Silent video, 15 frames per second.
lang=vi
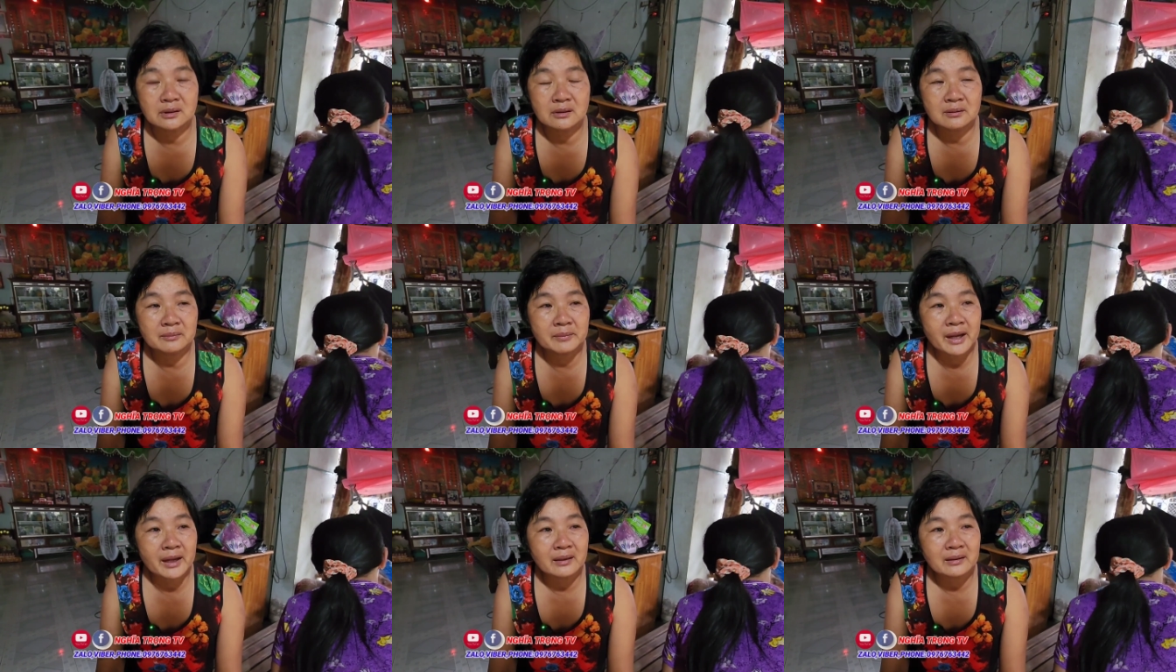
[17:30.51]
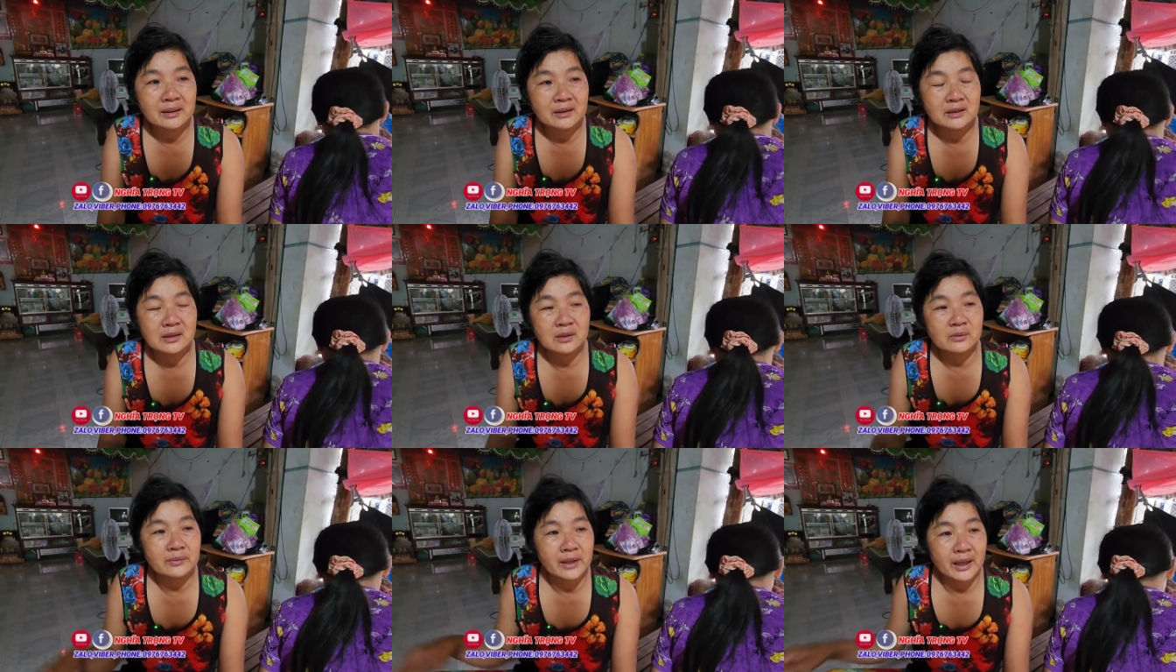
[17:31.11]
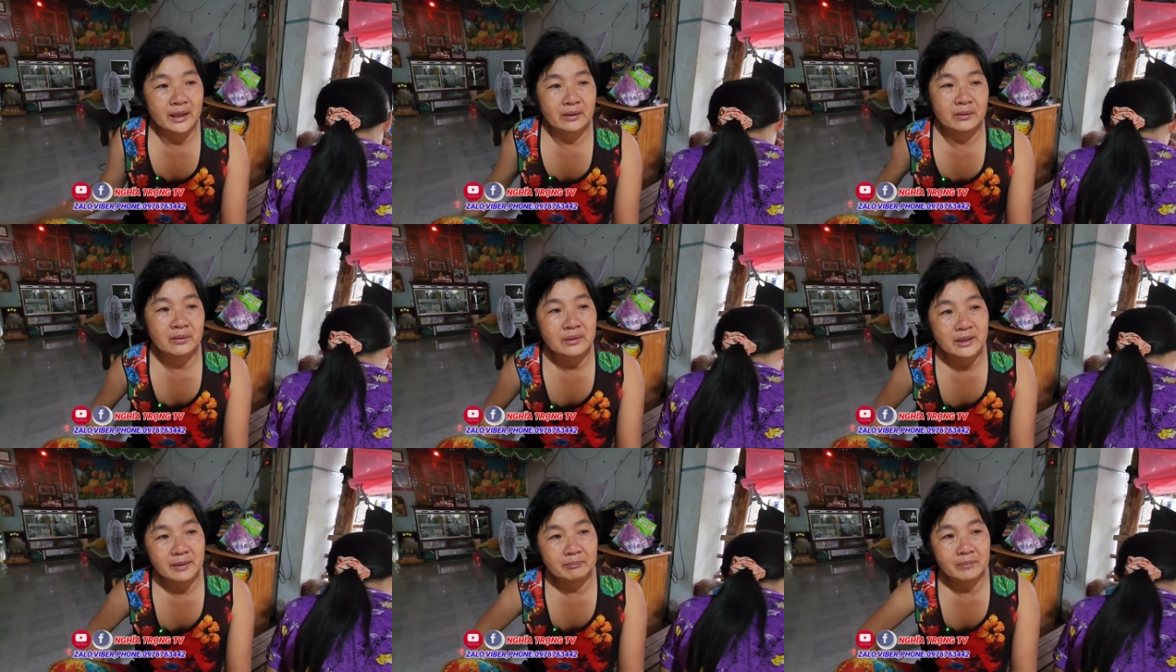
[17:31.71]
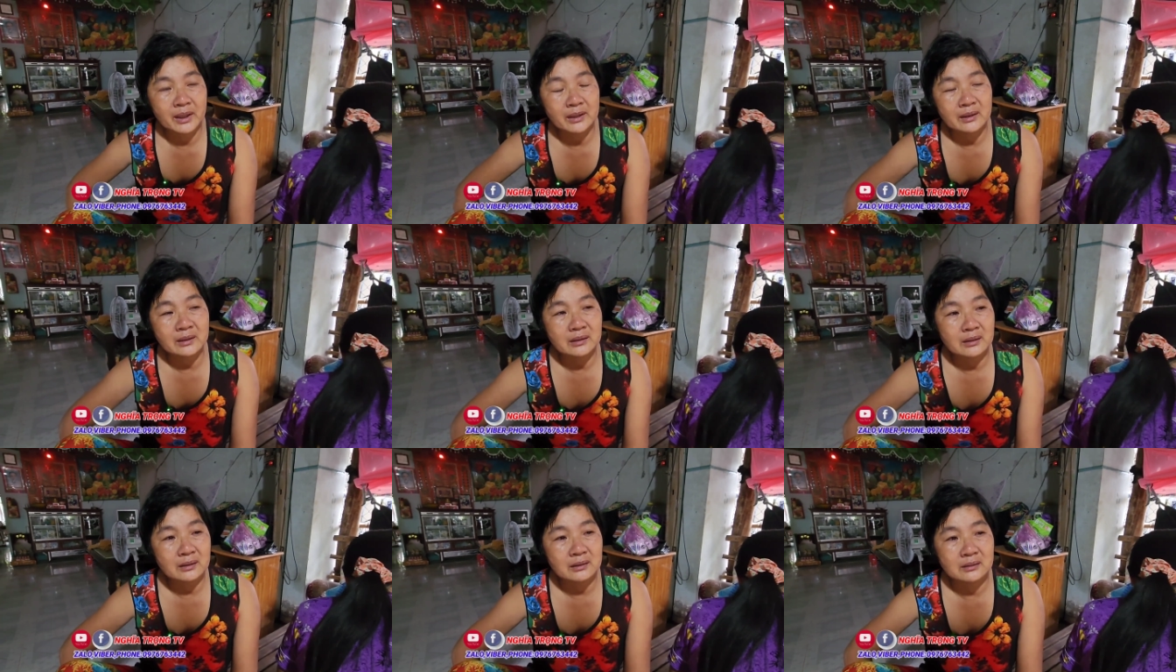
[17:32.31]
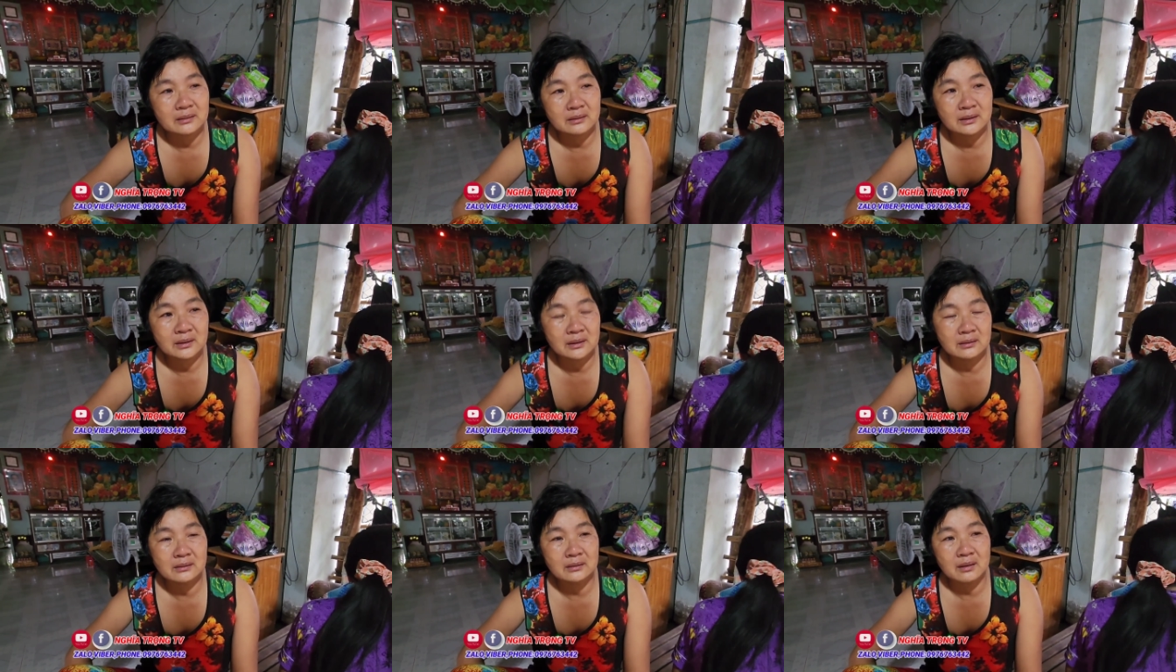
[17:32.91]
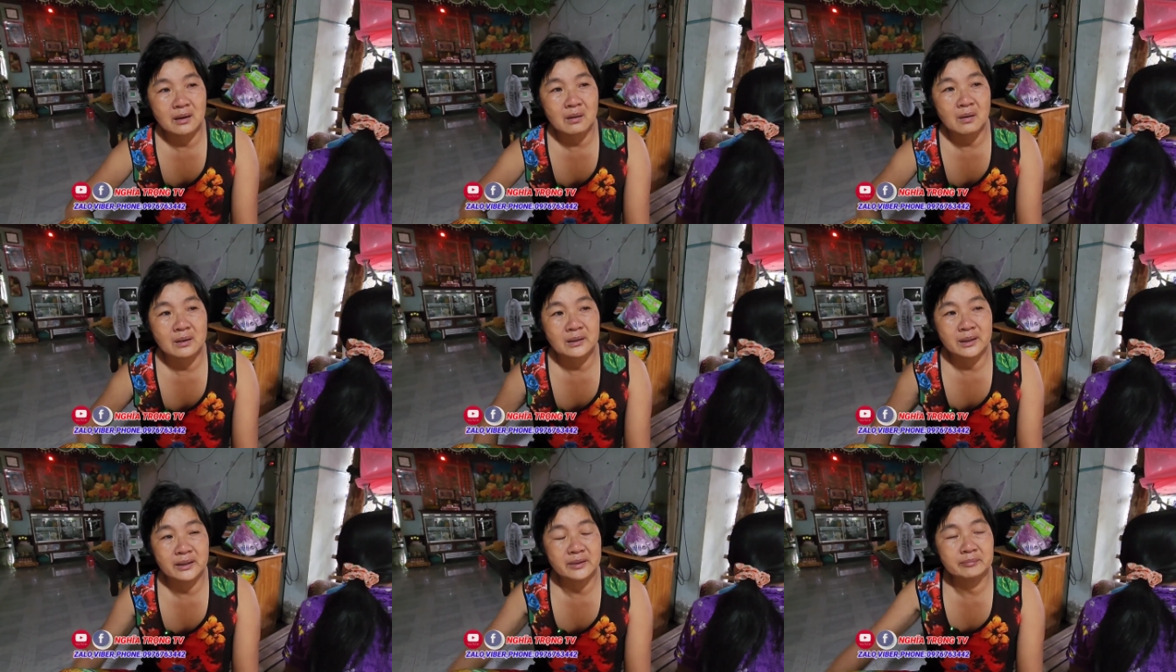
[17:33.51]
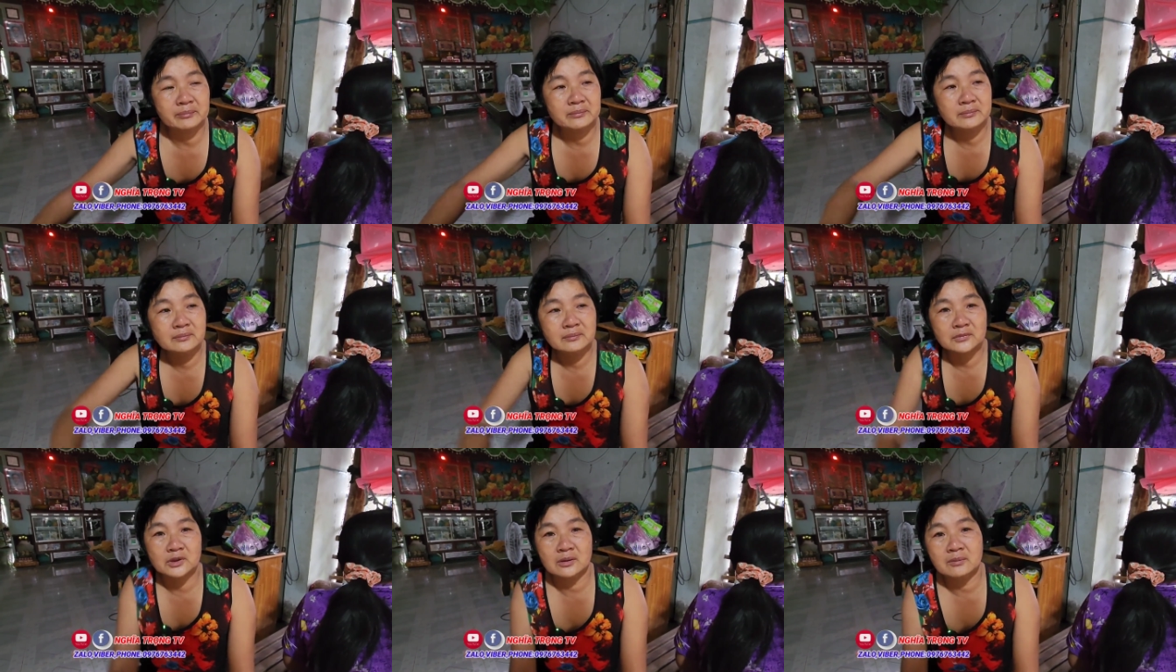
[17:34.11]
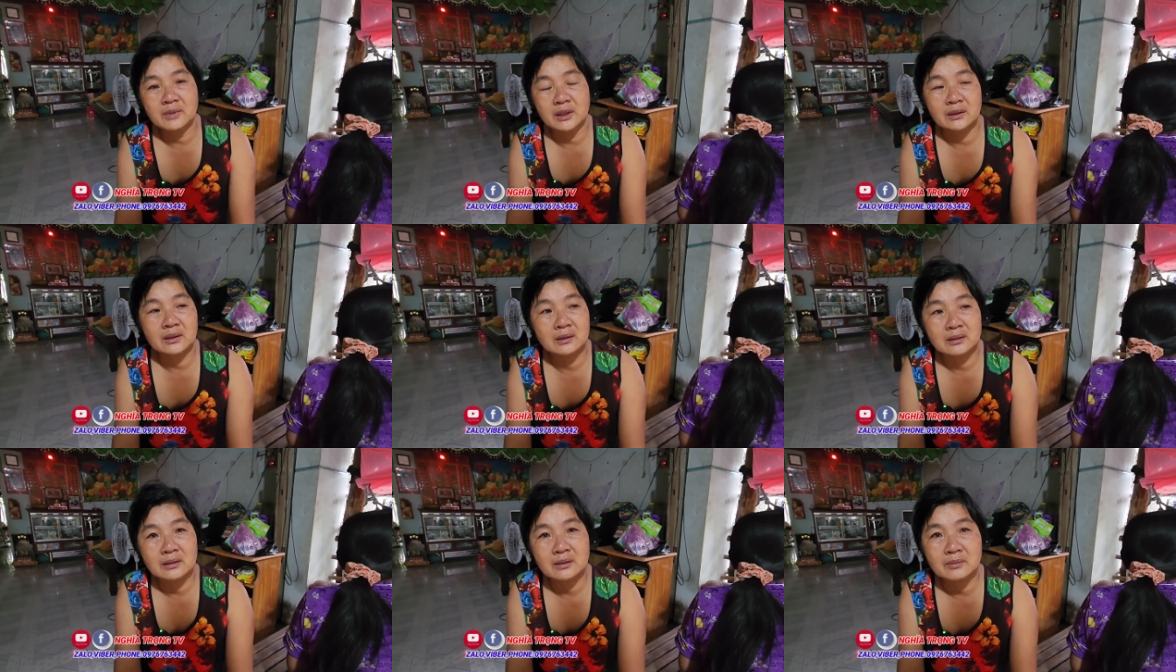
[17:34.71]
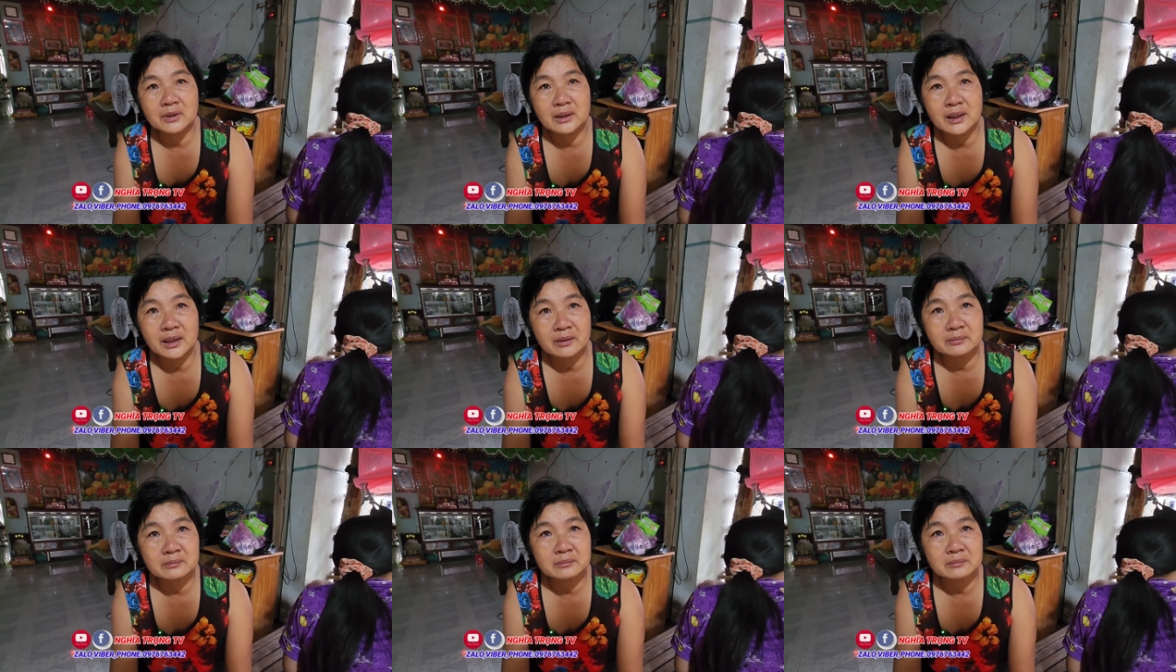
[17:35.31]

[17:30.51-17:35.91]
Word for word: chứ bán vé số ngày có một trăm mấy à đi dạ. đưa đò thêm có bữa được có bữa không